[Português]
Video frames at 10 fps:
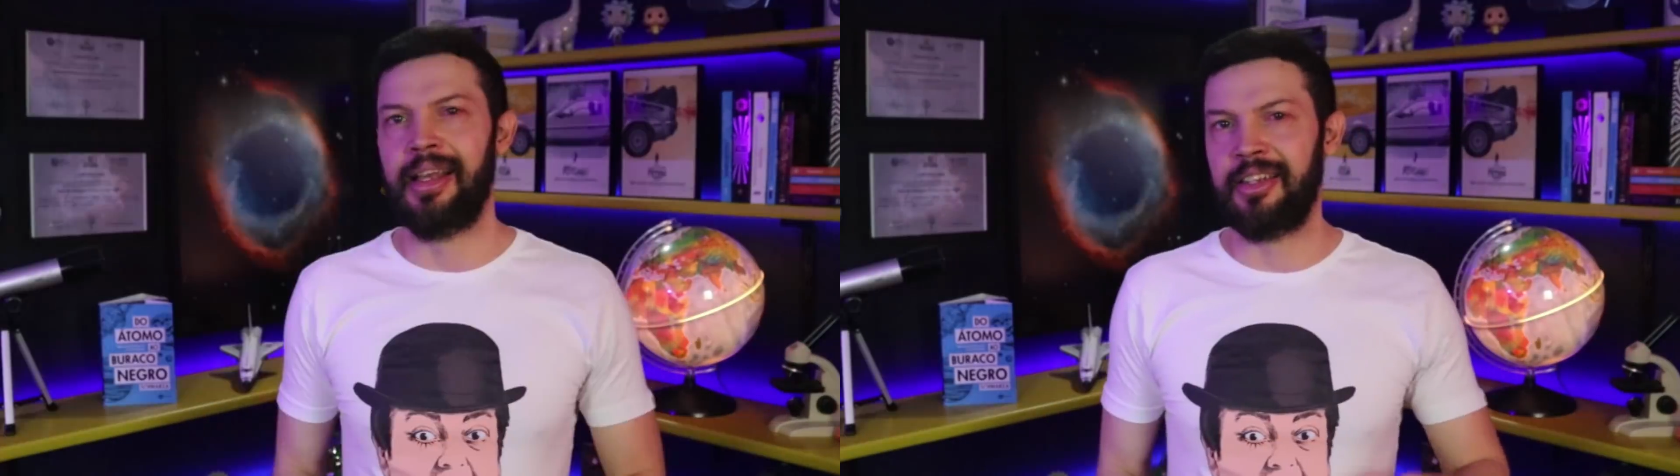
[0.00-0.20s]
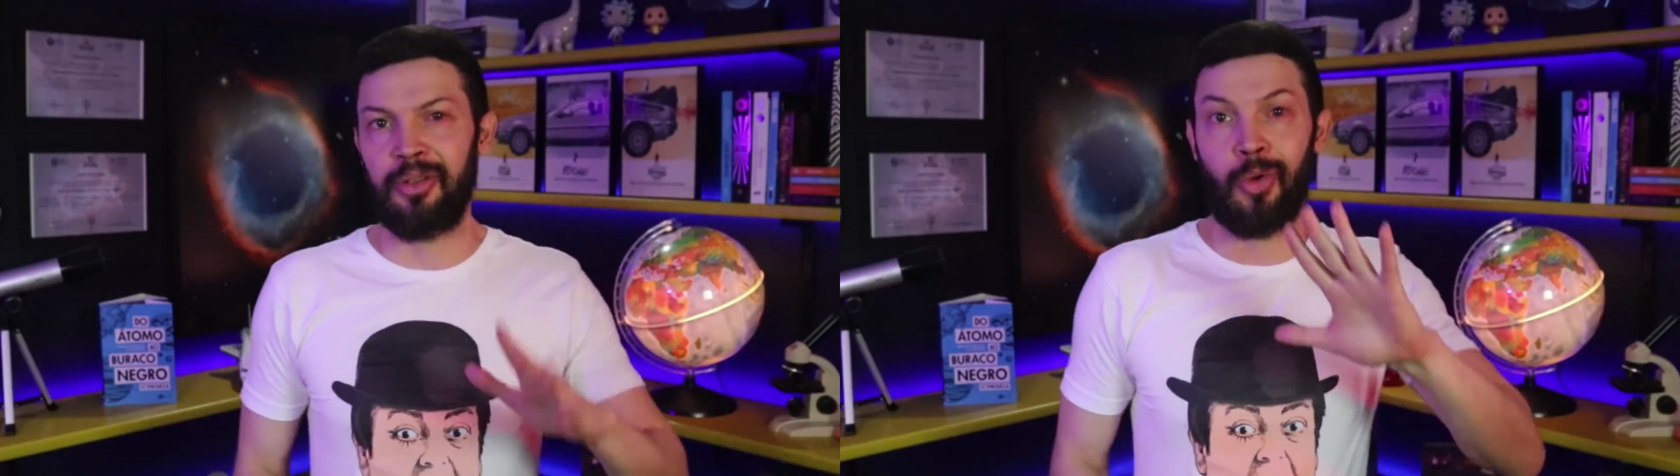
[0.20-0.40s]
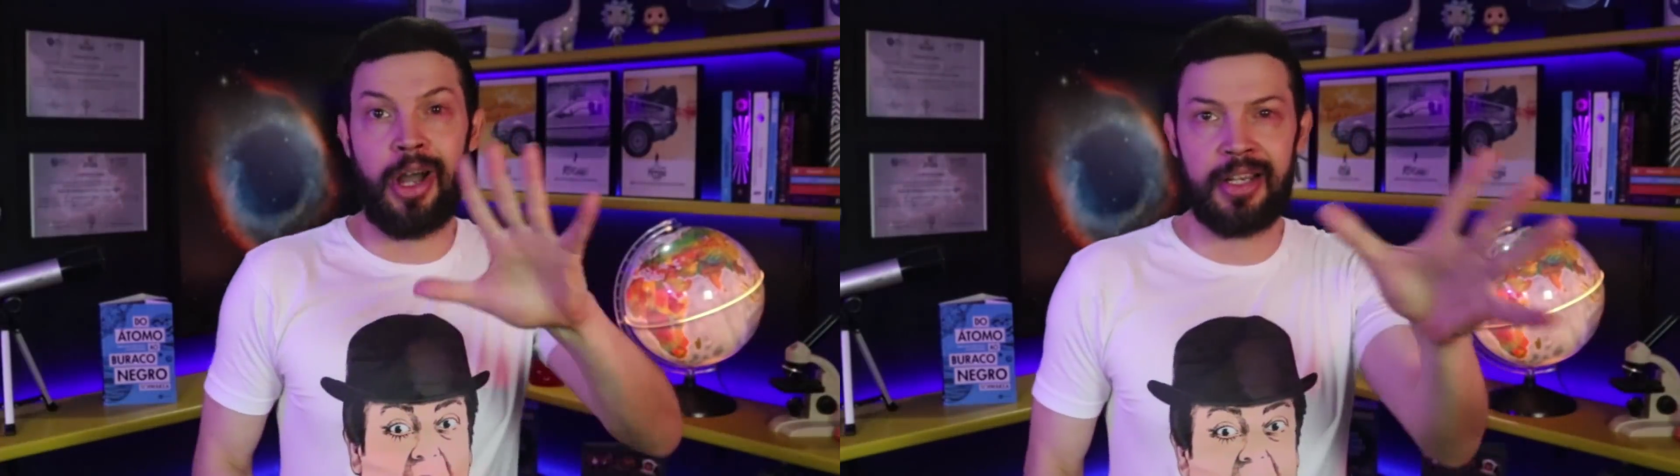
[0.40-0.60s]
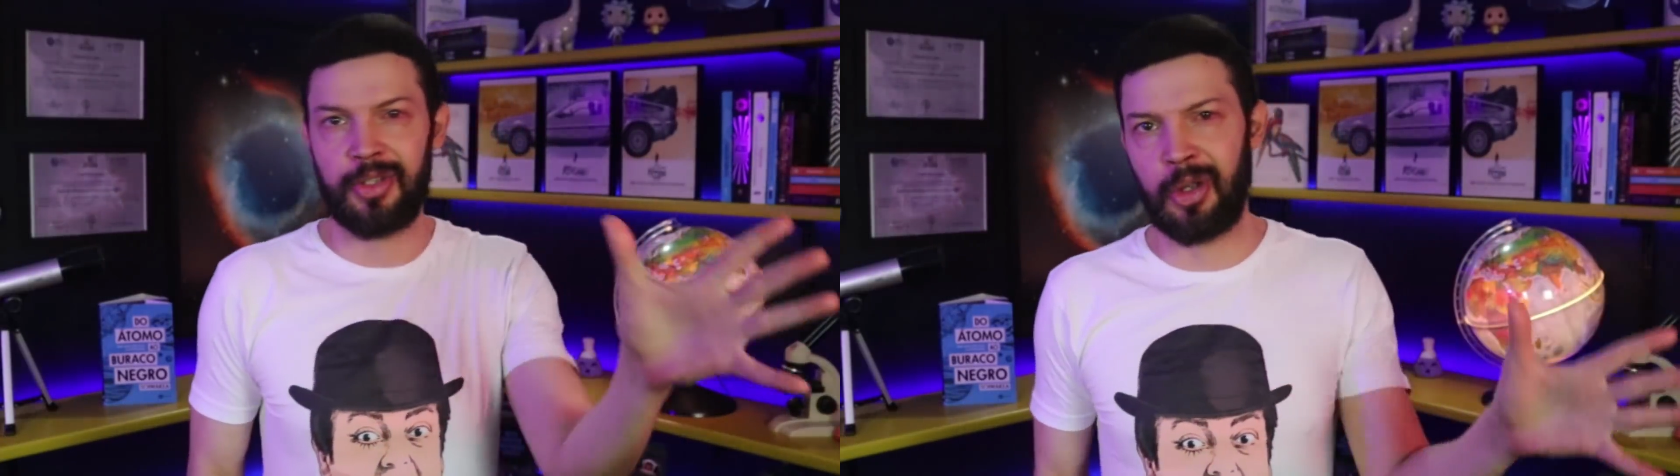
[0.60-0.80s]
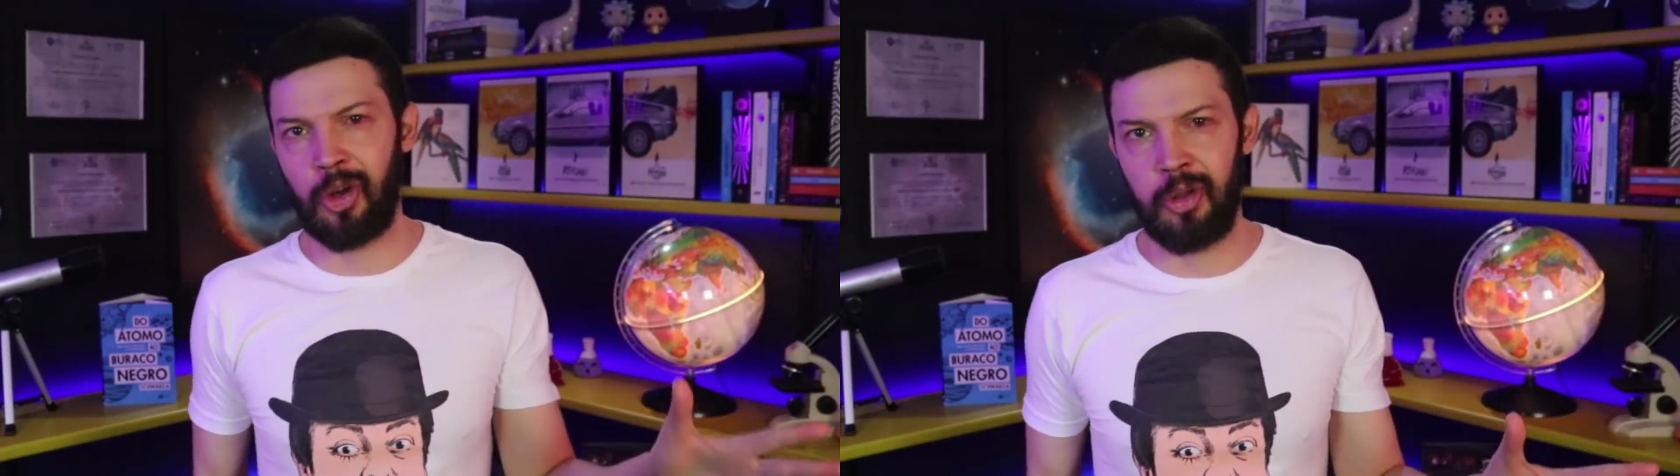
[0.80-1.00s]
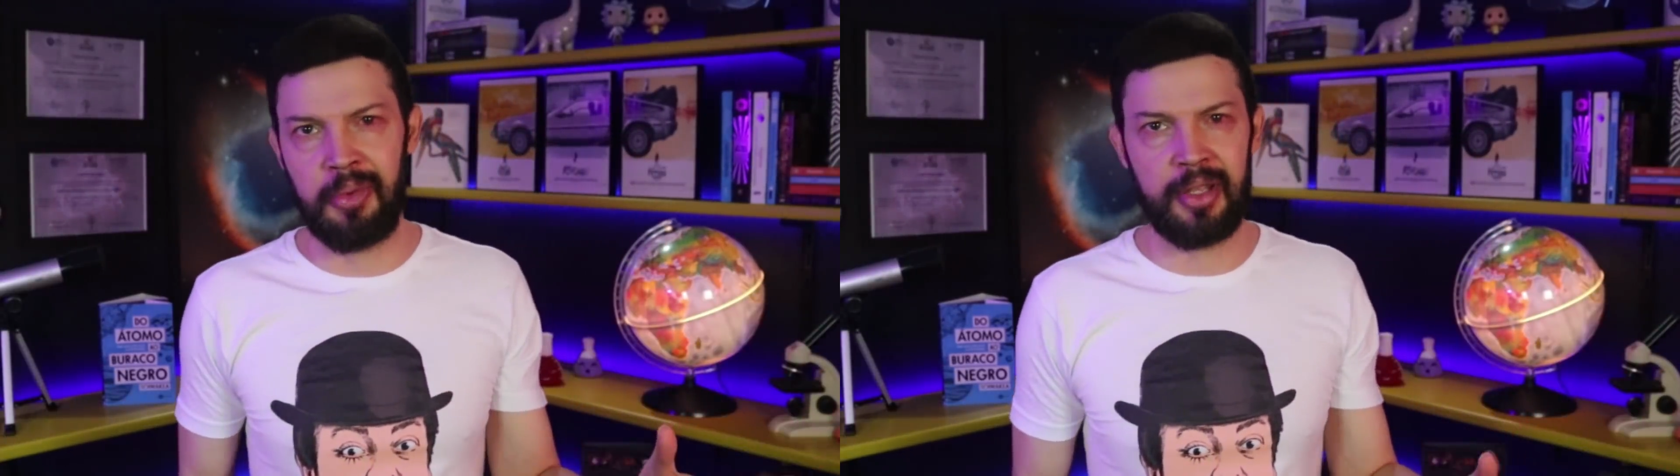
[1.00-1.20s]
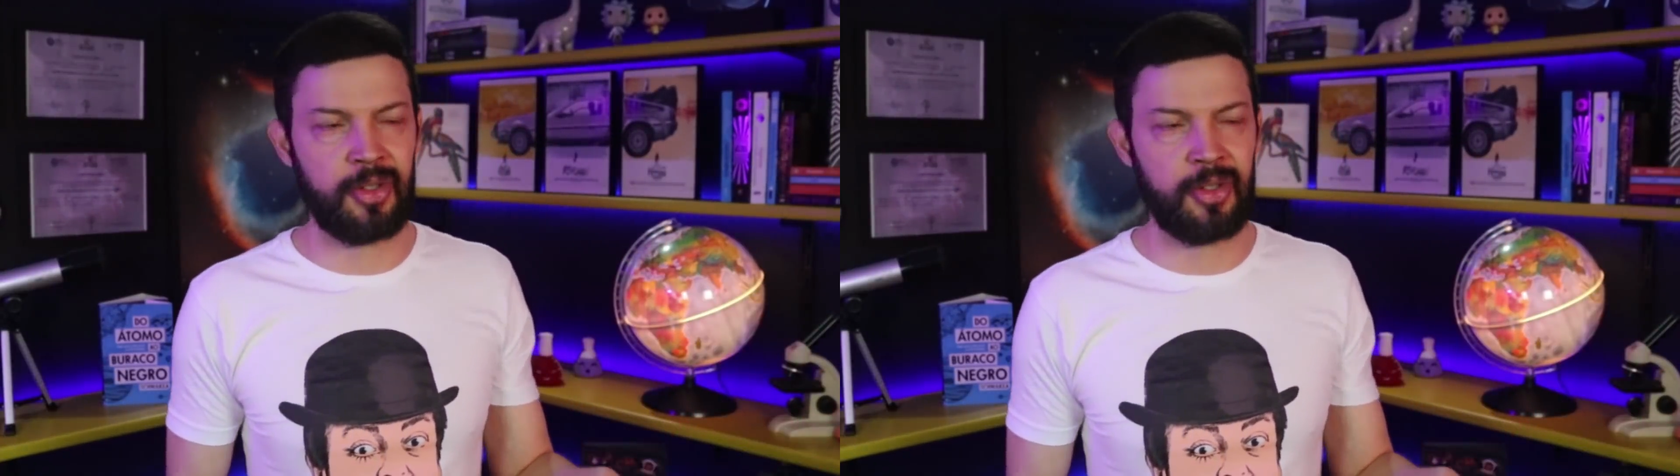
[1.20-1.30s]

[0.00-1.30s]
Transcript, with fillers: nada de torrar suas economias